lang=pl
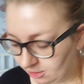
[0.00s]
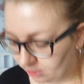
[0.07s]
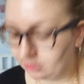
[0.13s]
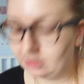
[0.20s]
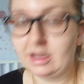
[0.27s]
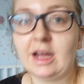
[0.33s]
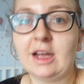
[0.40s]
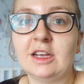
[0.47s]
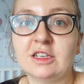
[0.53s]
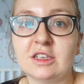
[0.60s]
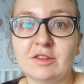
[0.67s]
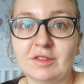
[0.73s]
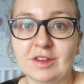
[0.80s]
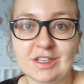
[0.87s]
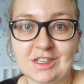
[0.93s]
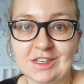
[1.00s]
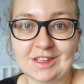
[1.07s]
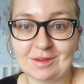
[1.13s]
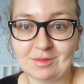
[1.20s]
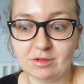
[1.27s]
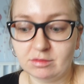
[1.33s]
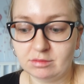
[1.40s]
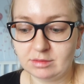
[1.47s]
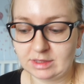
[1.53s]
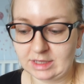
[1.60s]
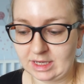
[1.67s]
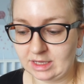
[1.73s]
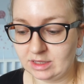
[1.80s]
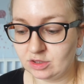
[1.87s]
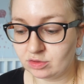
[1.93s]
oddaję się właśnie temu
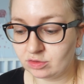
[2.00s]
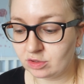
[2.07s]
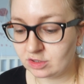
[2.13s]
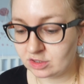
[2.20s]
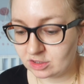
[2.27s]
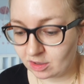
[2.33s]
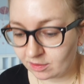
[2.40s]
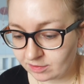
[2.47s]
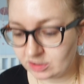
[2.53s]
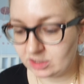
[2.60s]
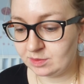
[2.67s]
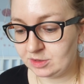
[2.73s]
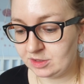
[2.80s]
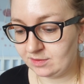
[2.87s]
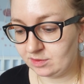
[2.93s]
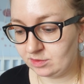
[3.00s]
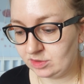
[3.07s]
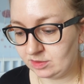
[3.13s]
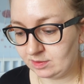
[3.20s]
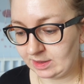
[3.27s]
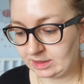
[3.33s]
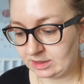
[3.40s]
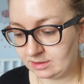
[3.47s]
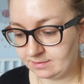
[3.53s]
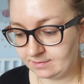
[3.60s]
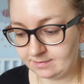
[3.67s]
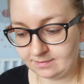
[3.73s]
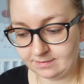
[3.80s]
zajęciu. No znowu się przewróciłaś.